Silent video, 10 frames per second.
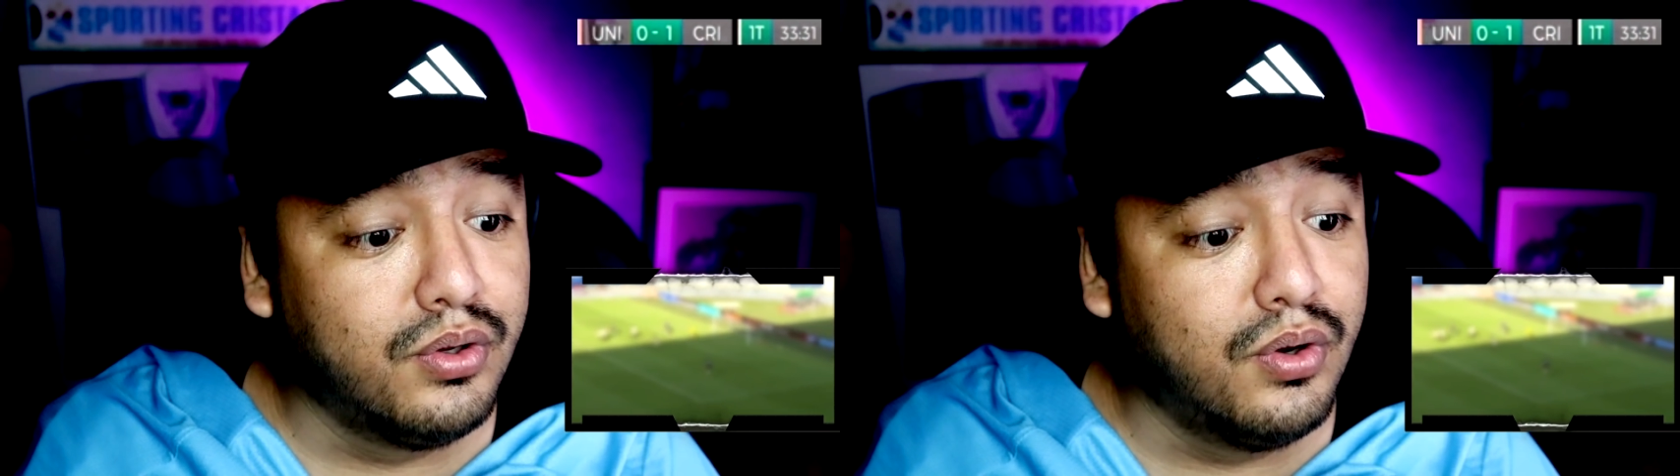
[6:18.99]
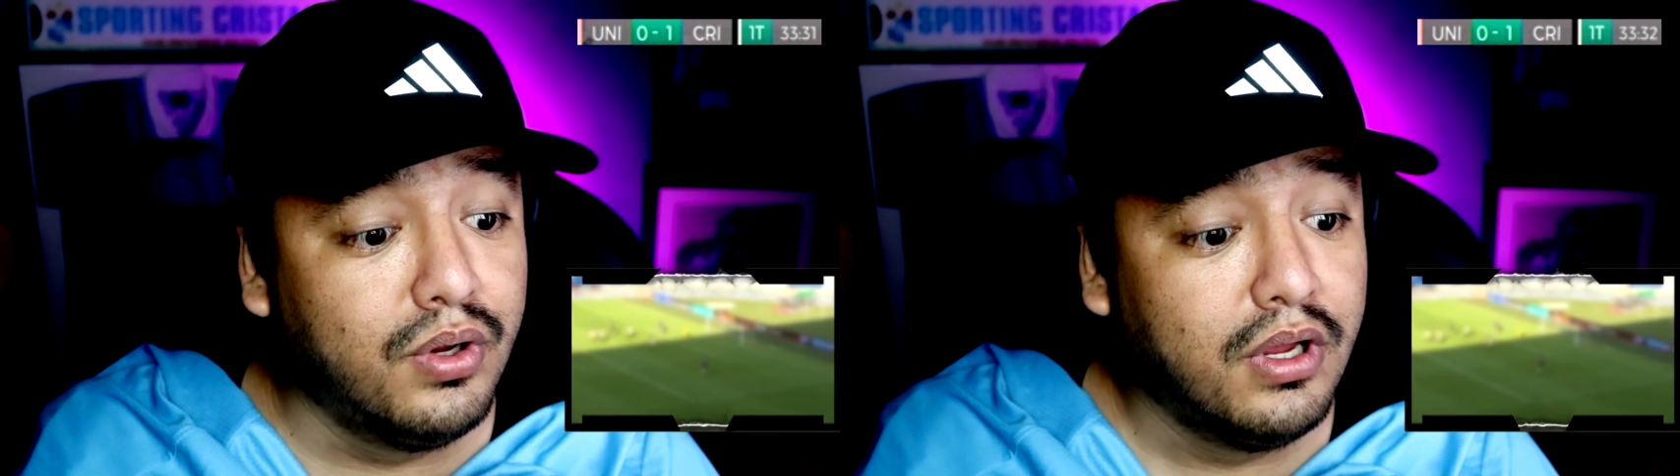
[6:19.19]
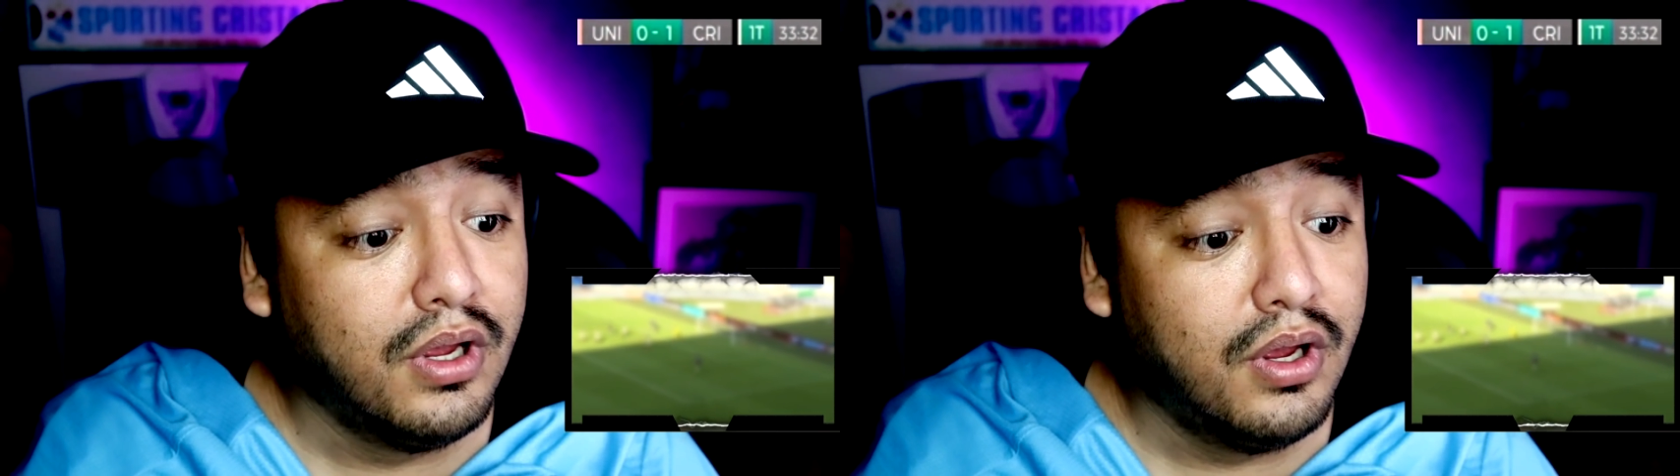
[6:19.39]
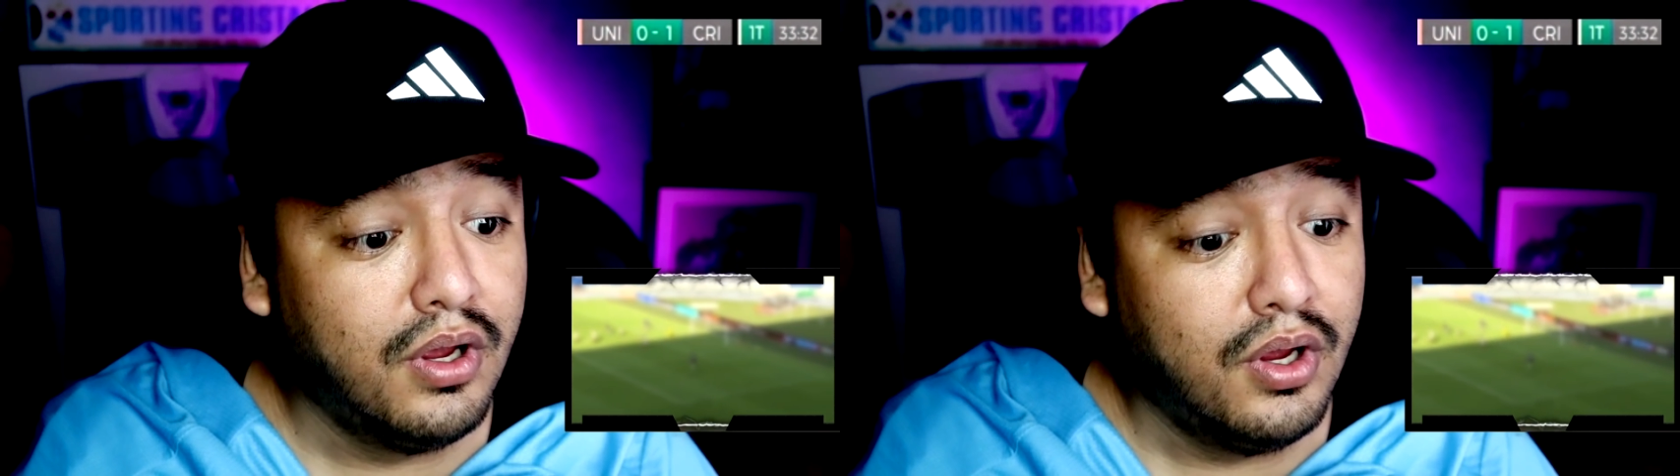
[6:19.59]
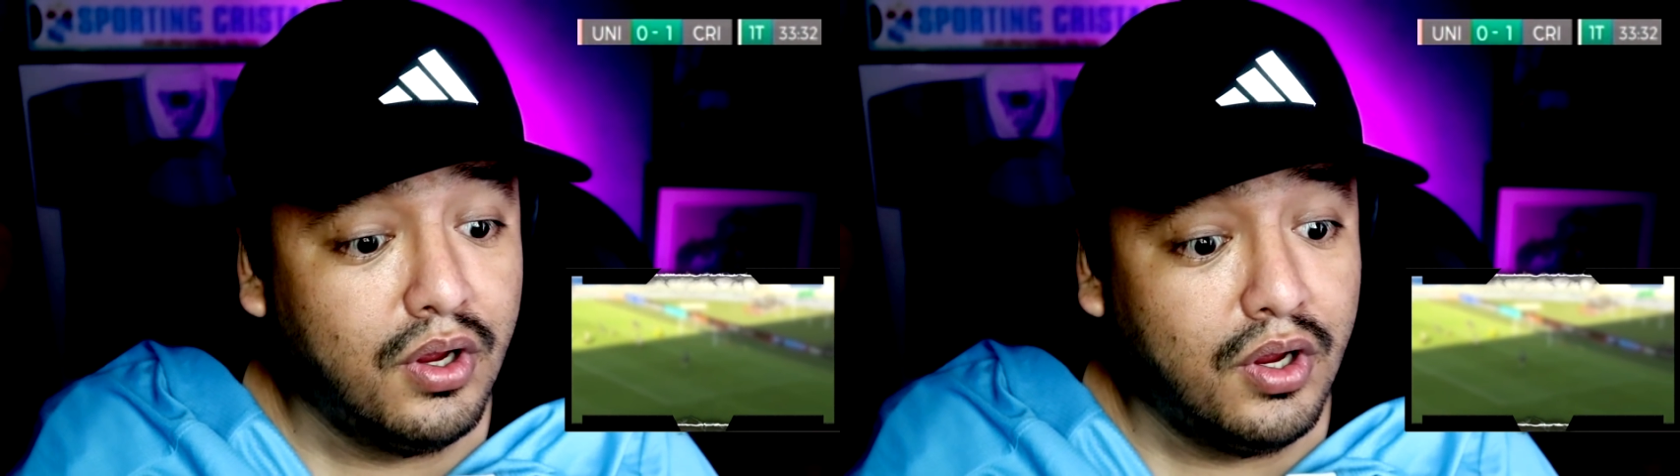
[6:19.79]
uy,
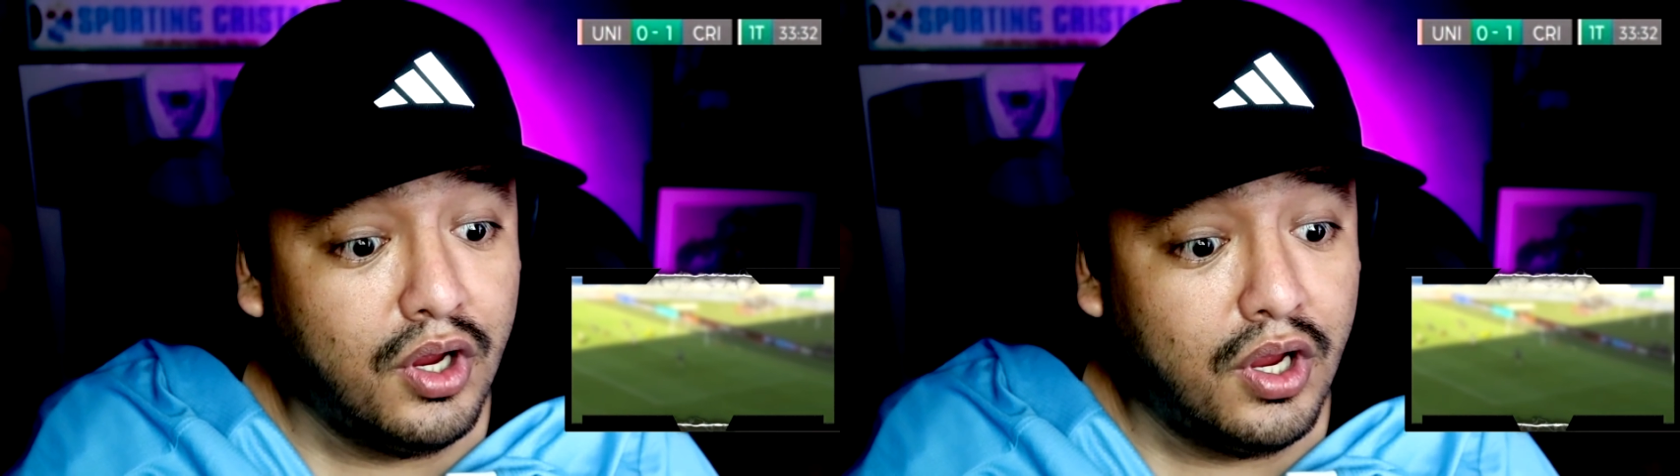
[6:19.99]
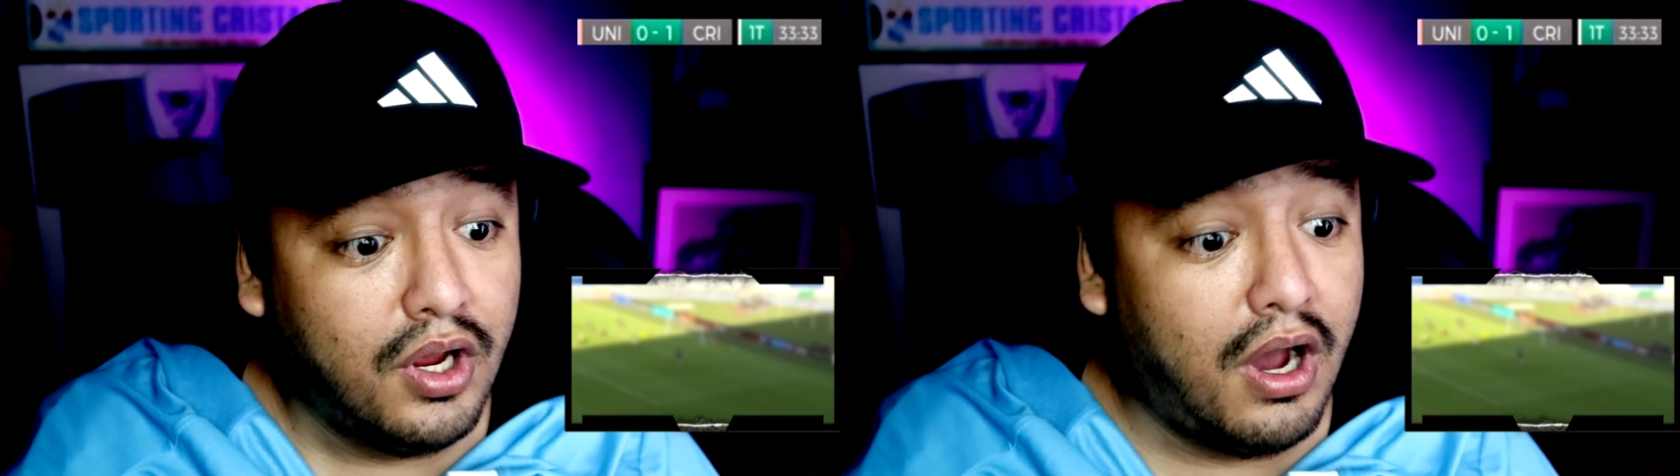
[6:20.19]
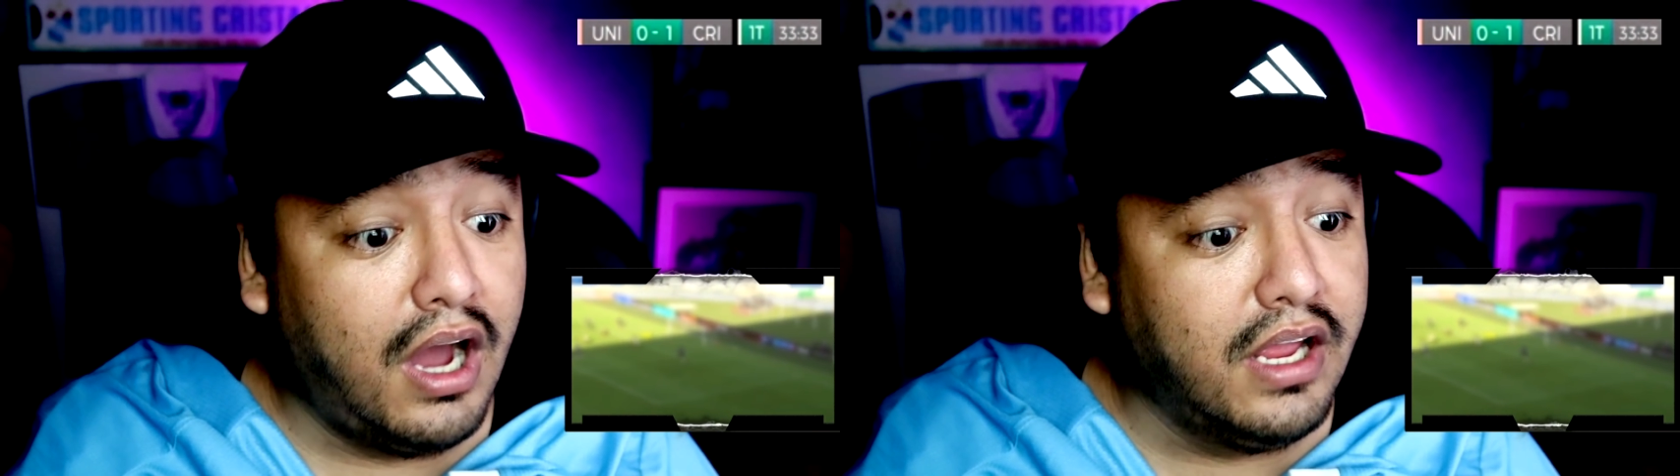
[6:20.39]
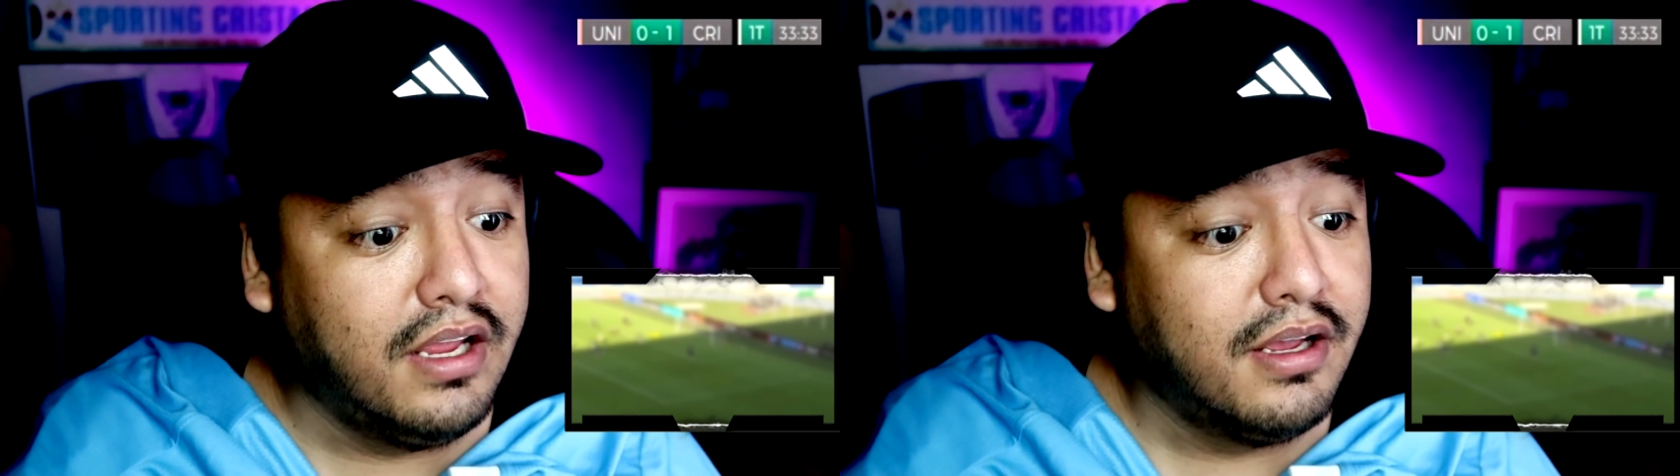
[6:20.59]
¡Ay!